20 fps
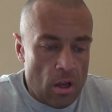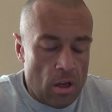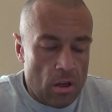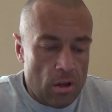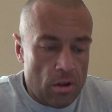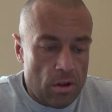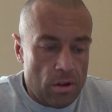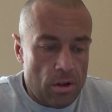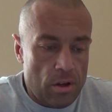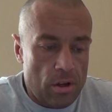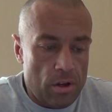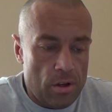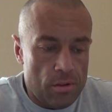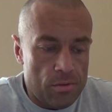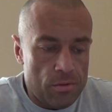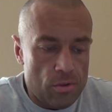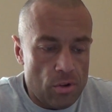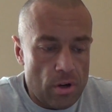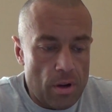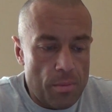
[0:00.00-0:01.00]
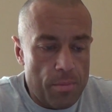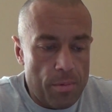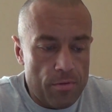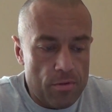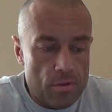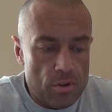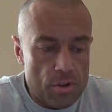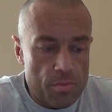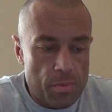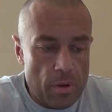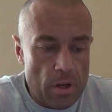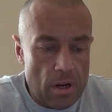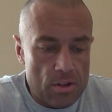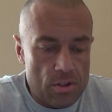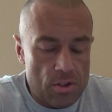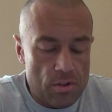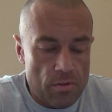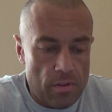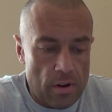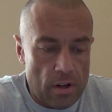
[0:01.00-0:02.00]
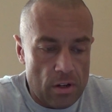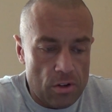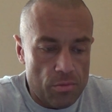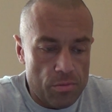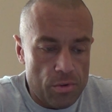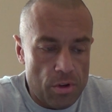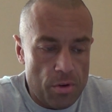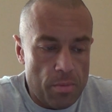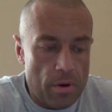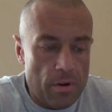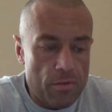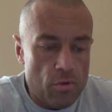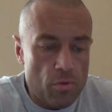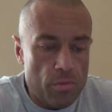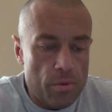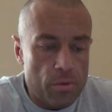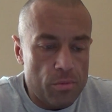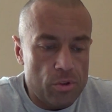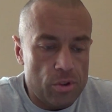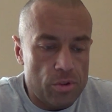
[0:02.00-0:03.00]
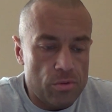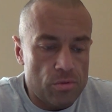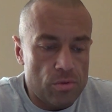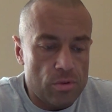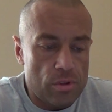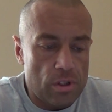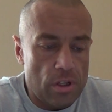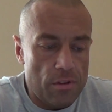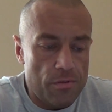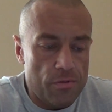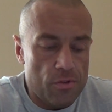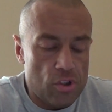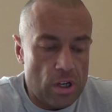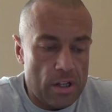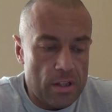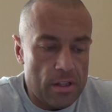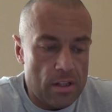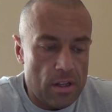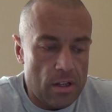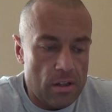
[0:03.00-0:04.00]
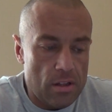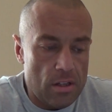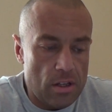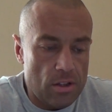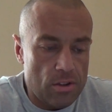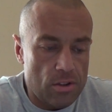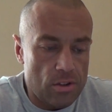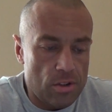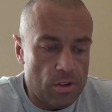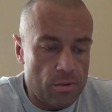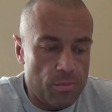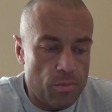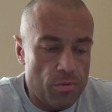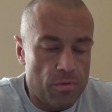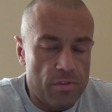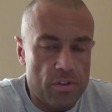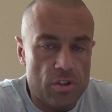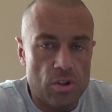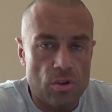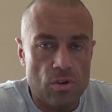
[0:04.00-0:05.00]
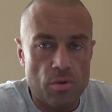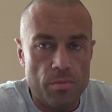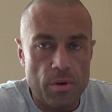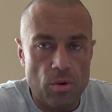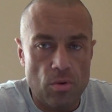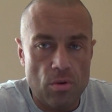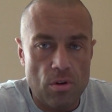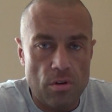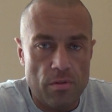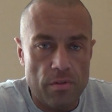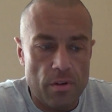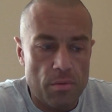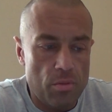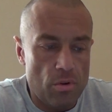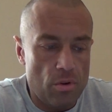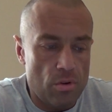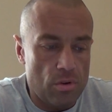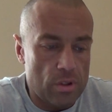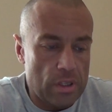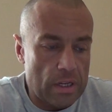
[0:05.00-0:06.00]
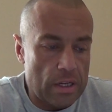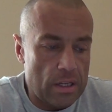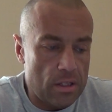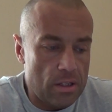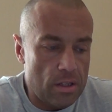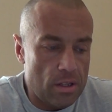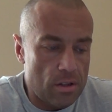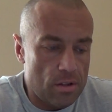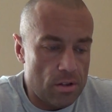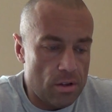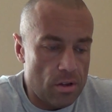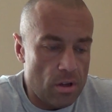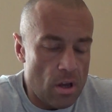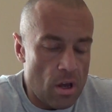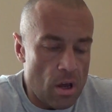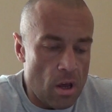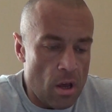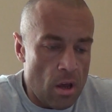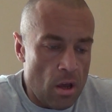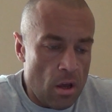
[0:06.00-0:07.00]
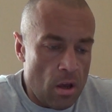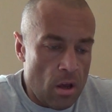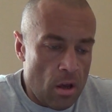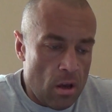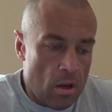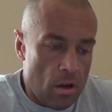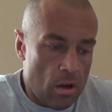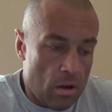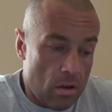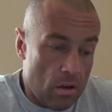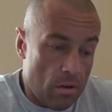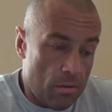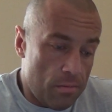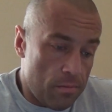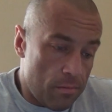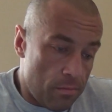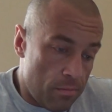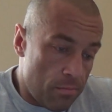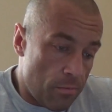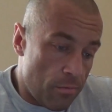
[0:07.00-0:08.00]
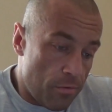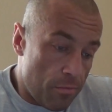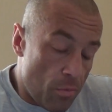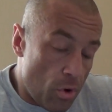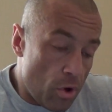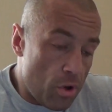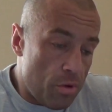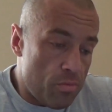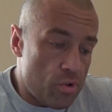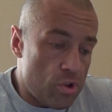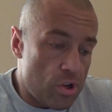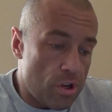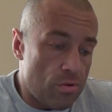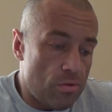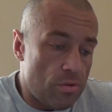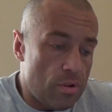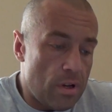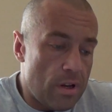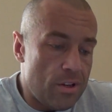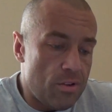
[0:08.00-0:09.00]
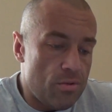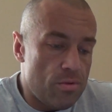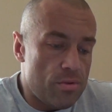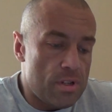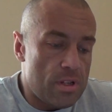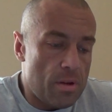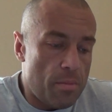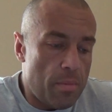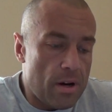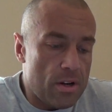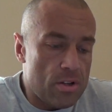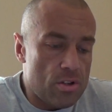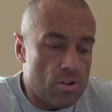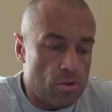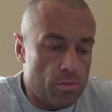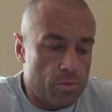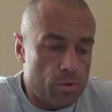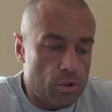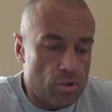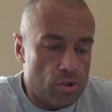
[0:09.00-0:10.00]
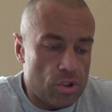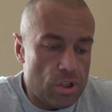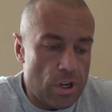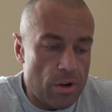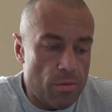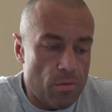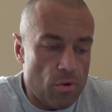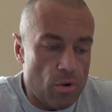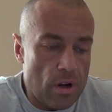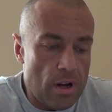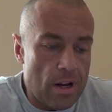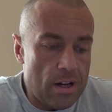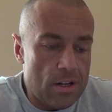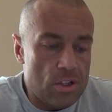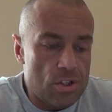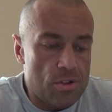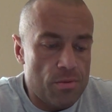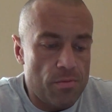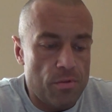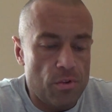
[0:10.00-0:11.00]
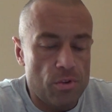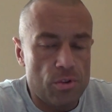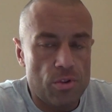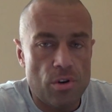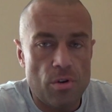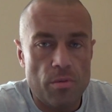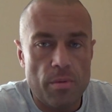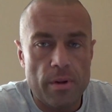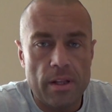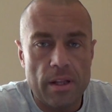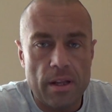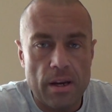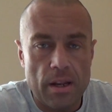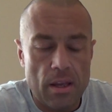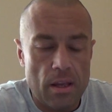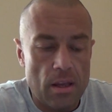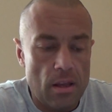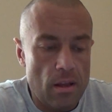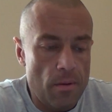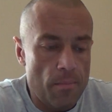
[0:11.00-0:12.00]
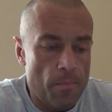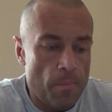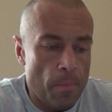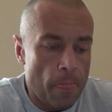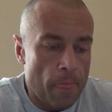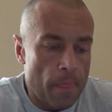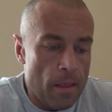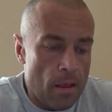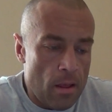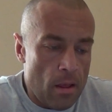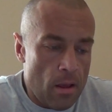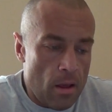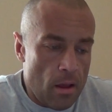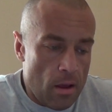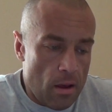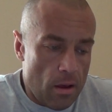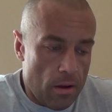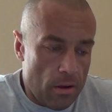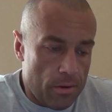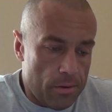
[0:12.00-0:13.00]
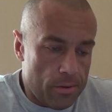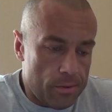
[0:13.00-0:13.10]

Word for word: E, no na pewno zbilansowaną. Nie bawiłbym się tutaj w żadne diety typu wysokobiałkowe, bo takie diety e, w moim przekonaniu za bardzo obciążają organizm, wątroby nerki. E,